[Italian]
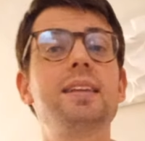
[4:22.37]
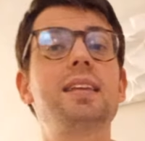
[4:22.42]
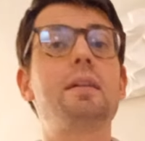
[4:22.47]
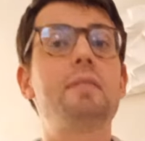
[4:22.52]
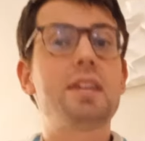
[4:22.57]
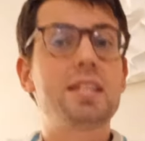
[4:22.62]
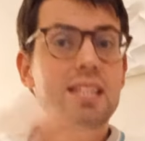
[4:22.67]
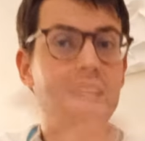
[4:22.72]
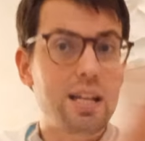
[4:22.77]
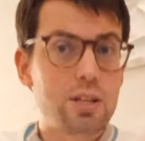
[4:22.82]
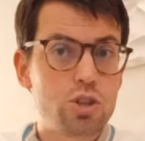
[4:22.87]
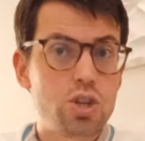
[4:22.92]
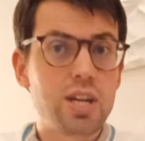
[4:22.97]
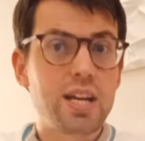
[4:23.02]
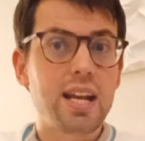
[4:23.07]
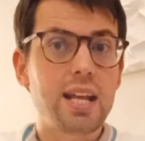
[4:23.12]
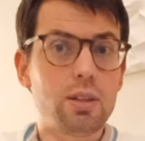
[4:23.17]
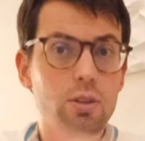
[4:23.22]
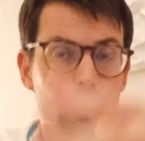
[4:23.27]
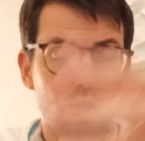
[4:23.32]
gli avversari ci
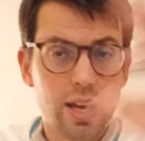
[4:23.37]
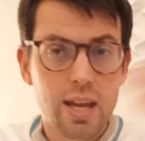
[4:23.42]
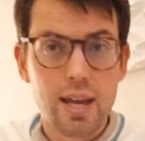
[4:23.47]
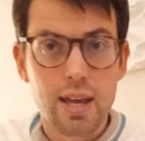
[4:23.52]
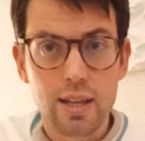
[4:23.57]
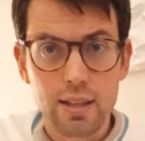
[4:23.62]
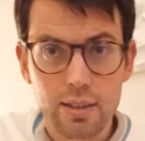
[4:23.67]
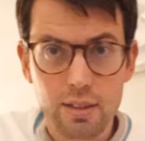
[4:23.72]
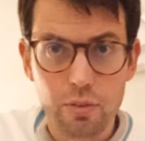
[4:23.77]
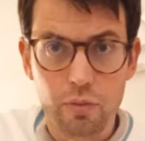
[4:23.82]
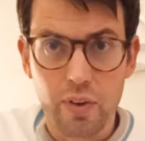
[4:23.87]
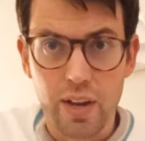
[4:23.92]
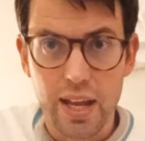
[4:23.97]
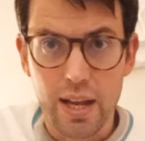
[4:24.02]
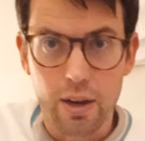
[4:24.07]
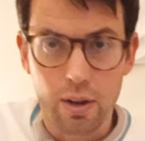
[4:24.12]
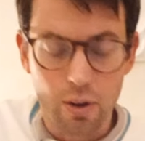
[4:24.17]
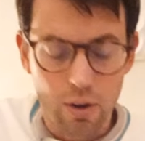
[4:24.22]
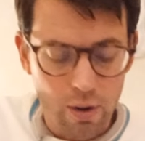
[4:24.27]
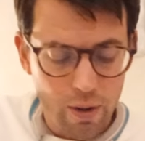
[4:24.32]
credono e ti
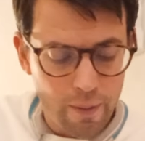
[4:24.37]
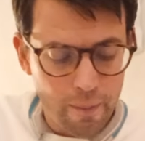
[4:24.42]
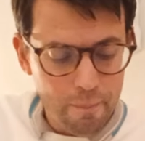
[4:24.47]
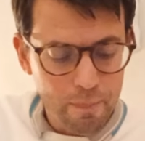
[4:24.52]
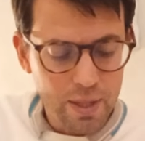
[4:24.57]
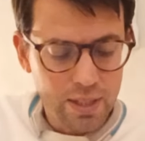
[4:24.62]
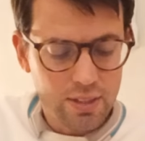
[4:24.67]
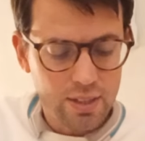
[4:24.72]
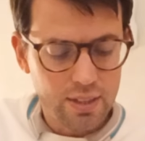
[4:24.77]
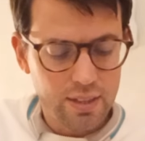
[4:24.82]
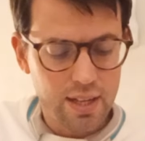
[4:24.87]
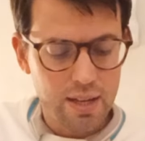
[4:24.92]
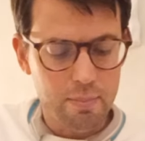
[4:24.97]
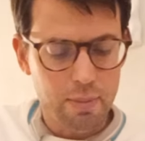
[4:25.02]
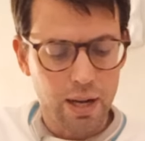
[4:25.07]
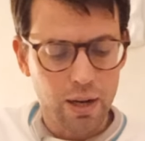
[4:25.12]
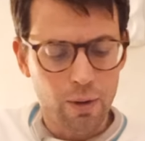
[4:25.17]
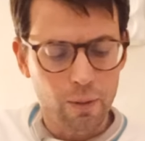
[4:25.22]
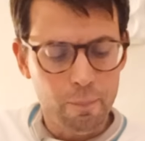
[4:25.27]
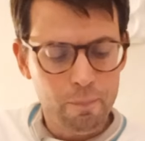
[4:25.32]
fregano, no? E ti
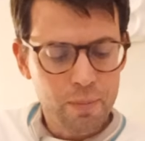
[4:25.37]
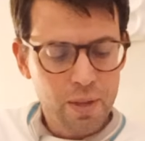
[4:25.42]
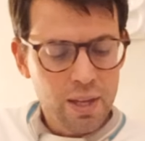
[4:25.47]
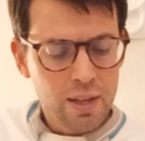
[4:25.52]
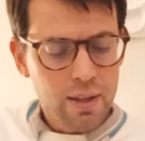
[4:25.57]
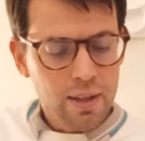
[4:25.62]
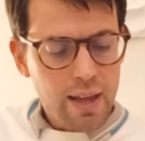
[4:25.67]
dribblano.